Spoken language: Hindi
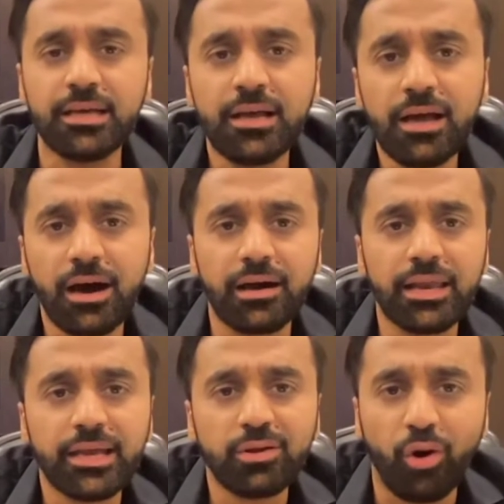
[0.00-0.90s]
लेकिन
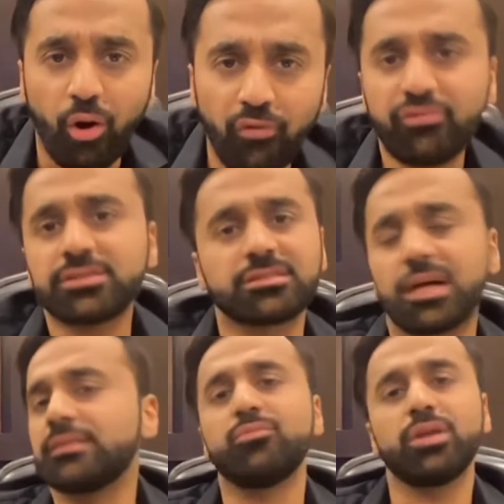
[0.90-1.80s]
ऑफर्स खत्म होने
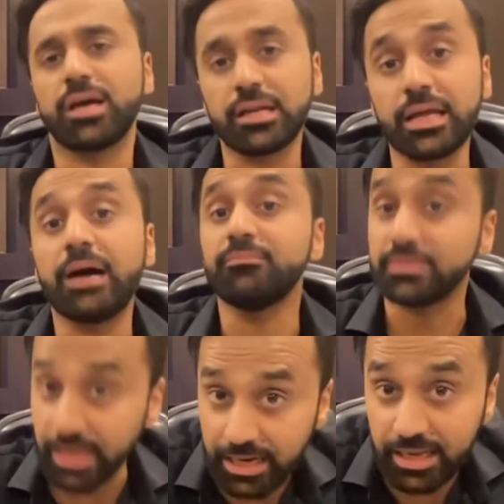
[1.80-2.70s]
का नाम नहीं
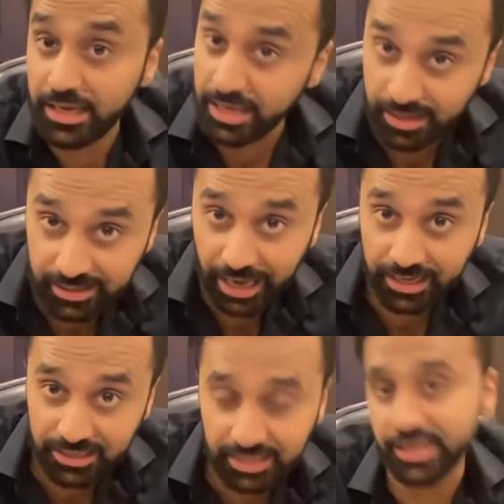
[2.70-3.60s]
लेंगी ये गारंटी है
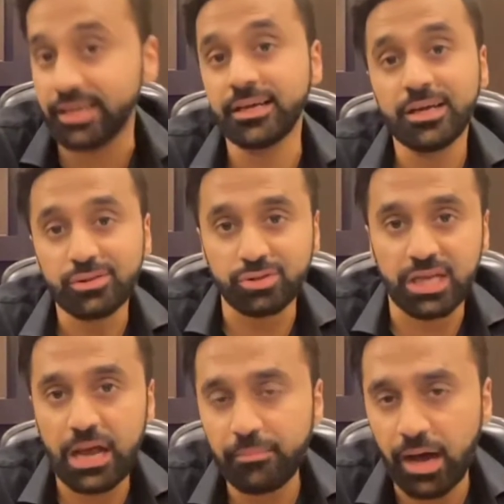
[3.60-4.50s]
तो जनाब
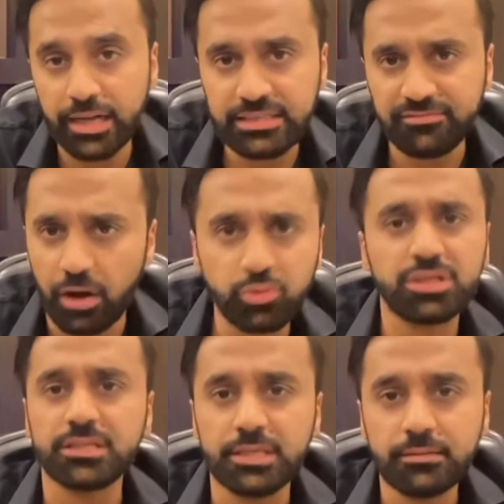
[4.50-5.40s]
आज ही बाउच कीजिए
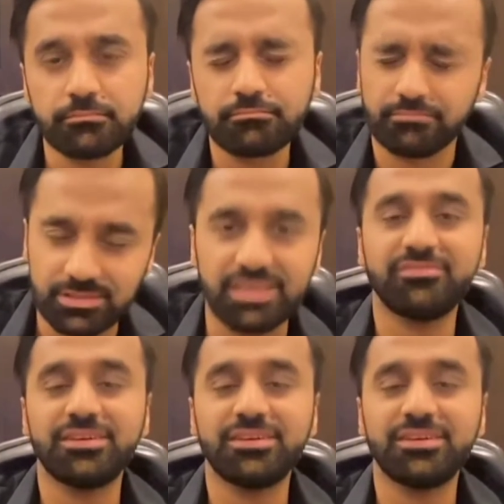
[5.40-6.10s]
सेव कीजिए